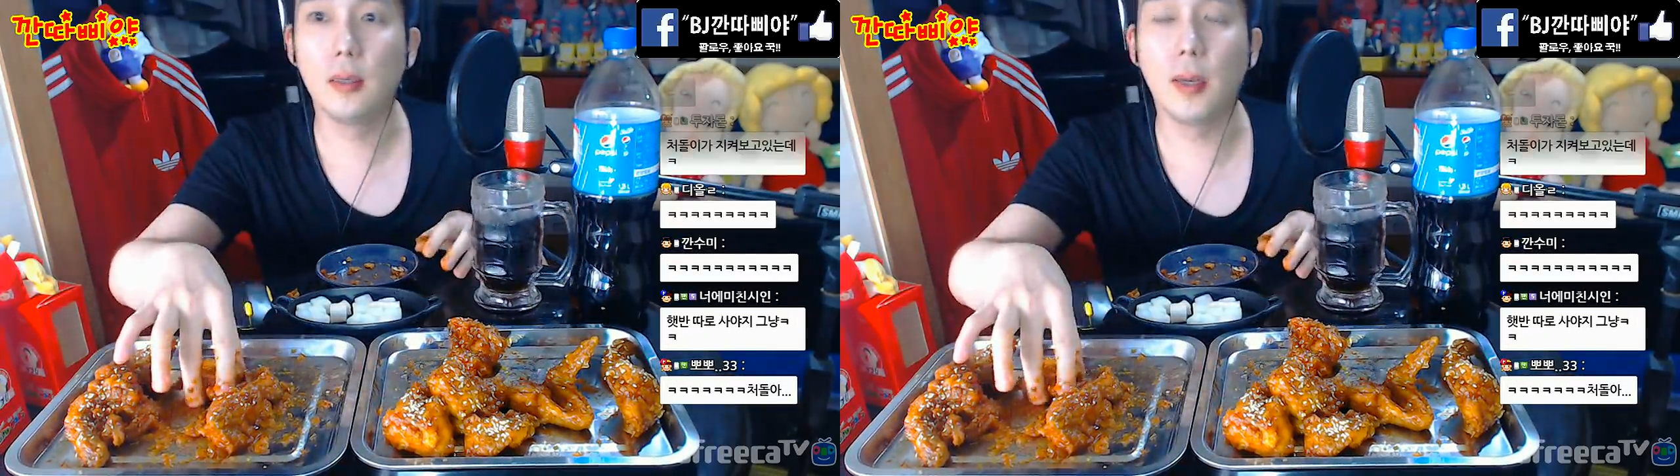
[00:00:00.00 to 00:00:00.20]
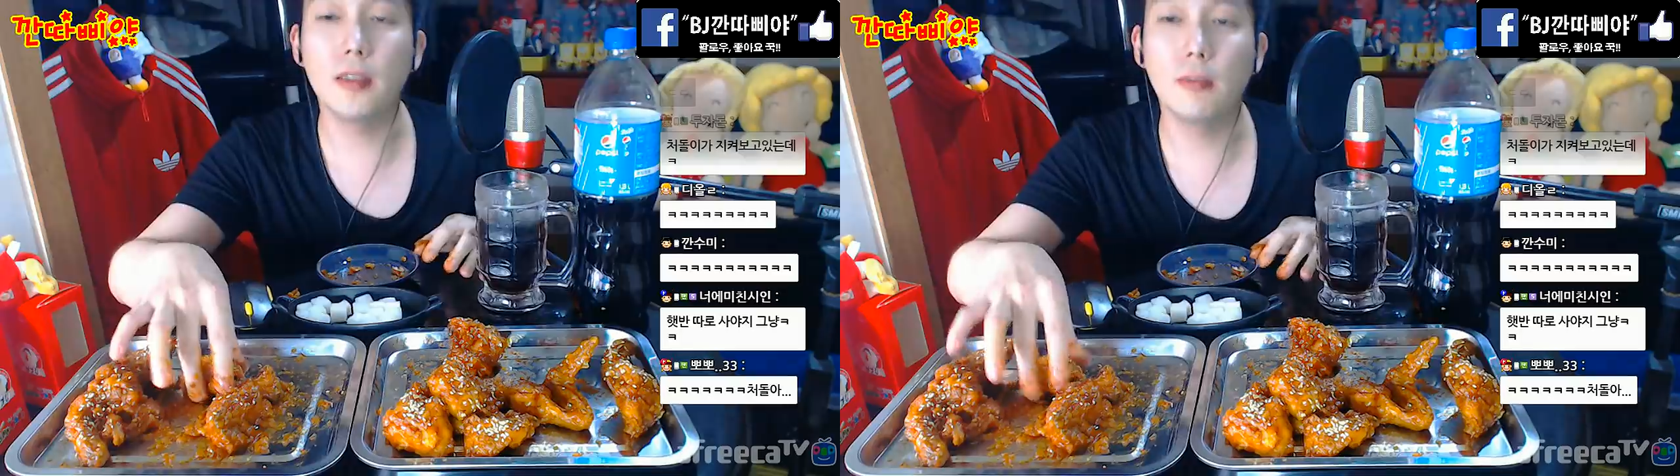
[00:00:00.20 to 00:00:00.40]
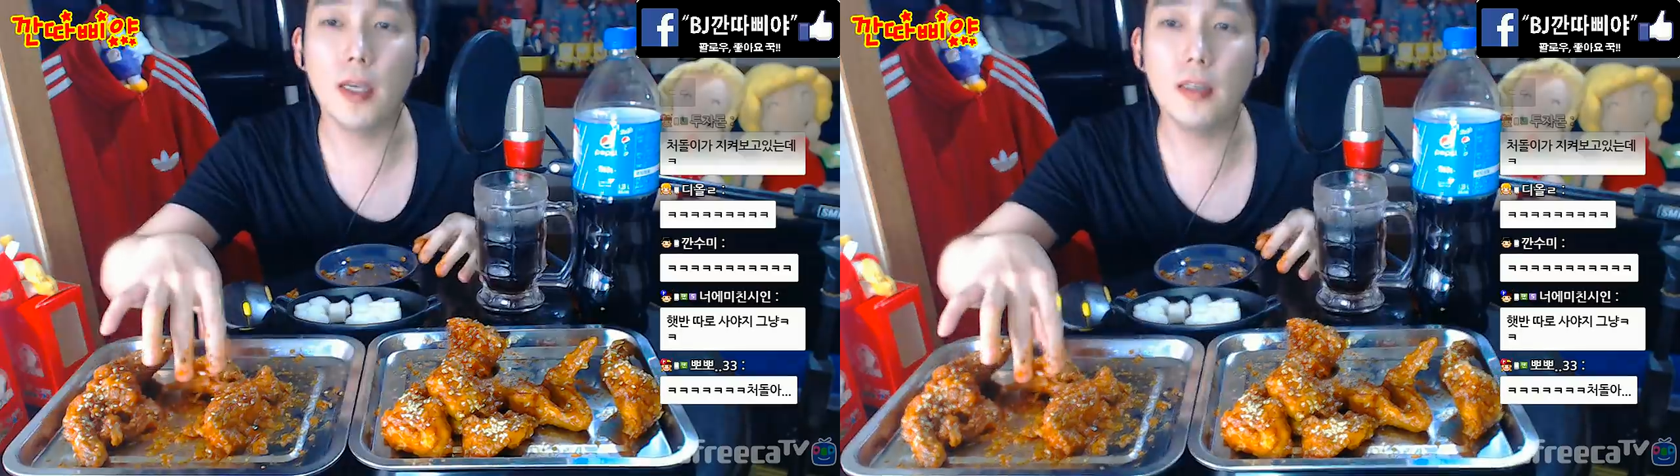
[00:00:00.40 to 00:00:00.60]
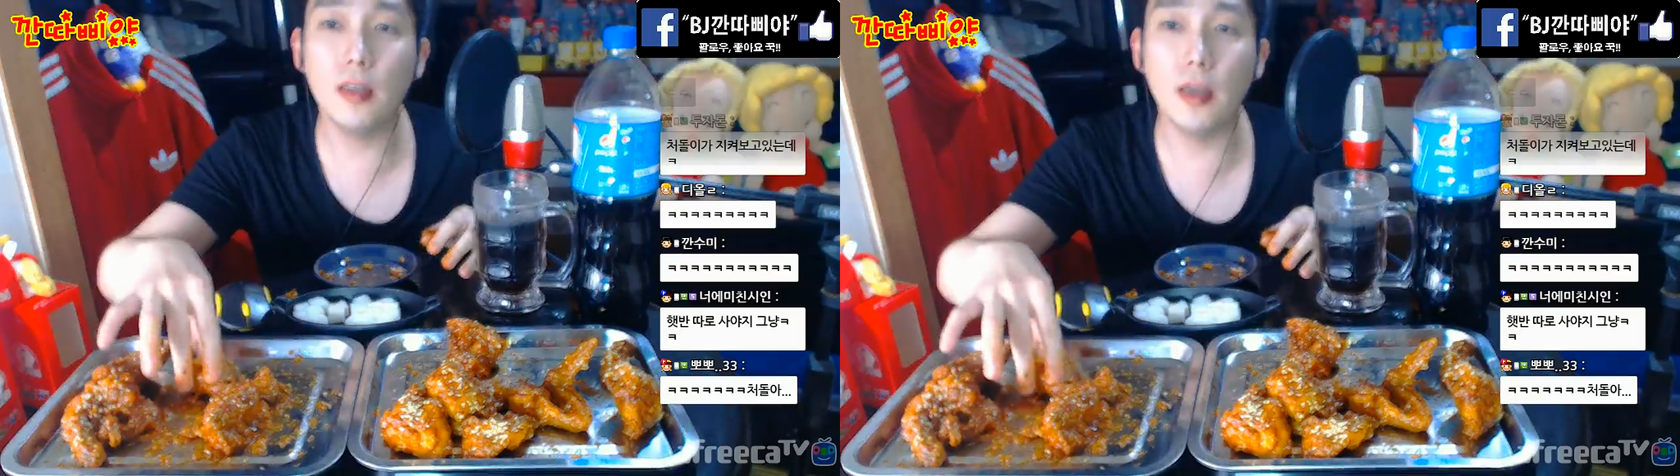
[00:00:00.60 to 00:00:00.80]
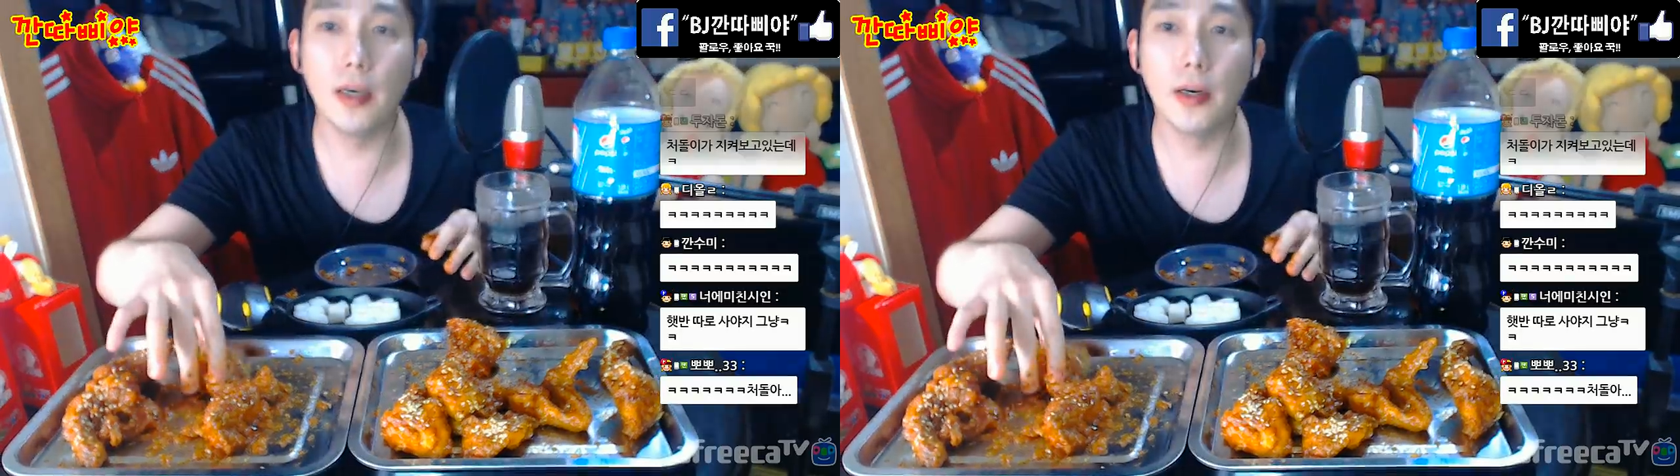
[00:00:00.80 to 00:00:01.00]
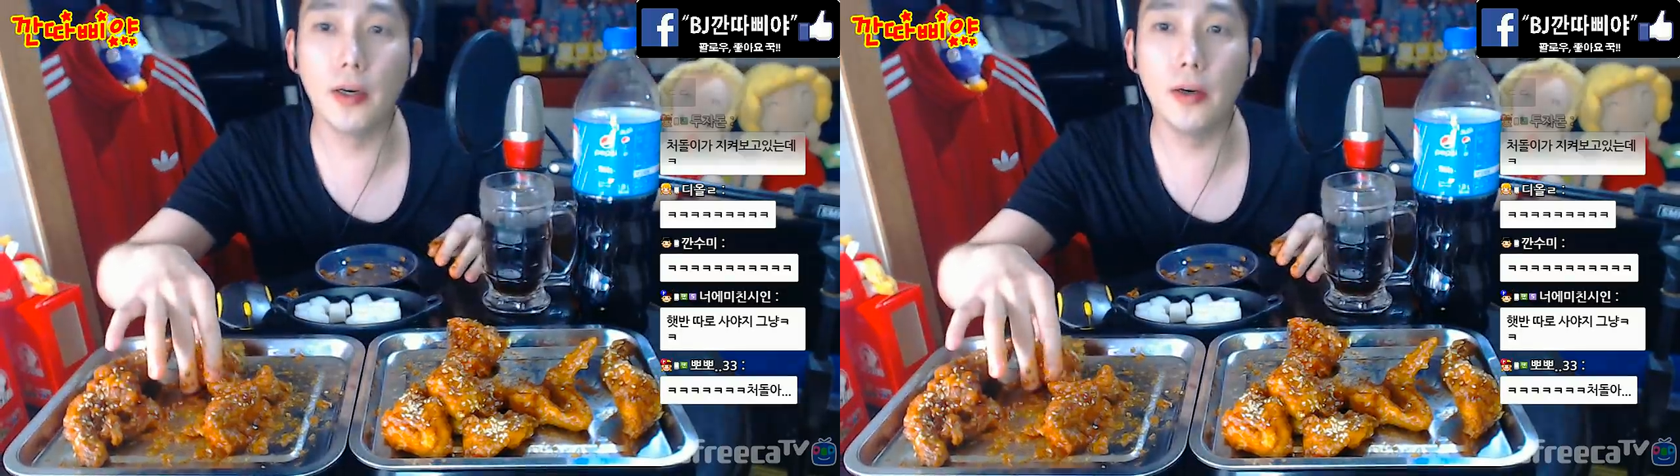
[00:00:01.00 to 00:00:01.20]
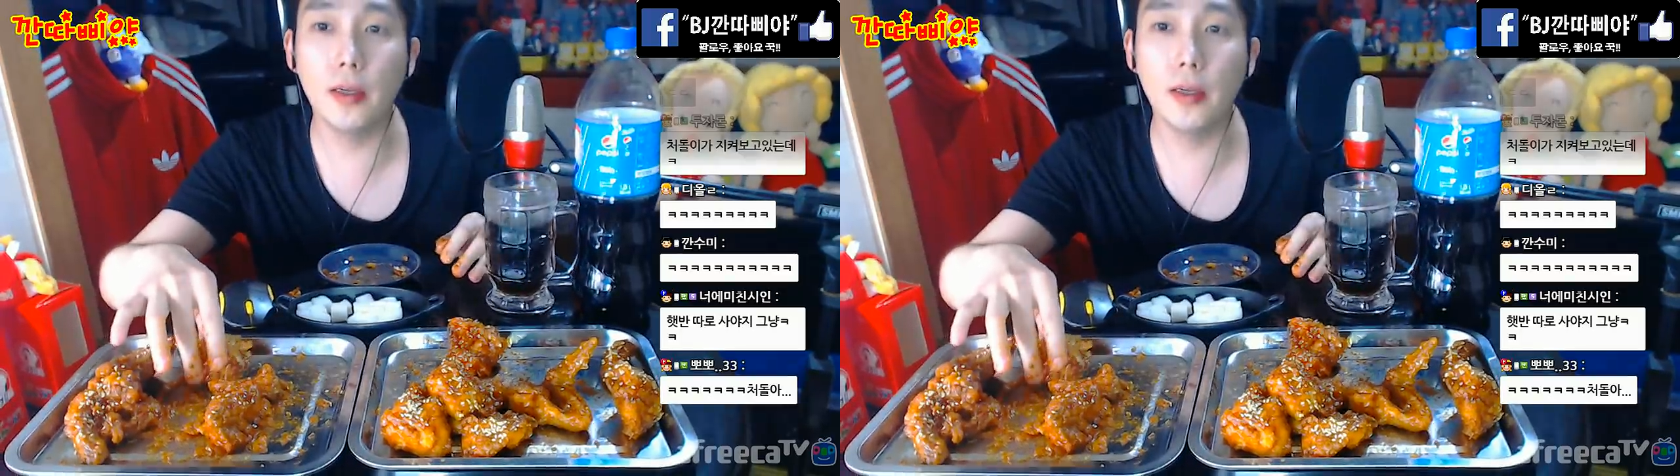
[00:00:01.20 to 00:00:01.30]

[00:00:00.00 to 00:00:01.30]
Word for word: 맛있 맛있네요.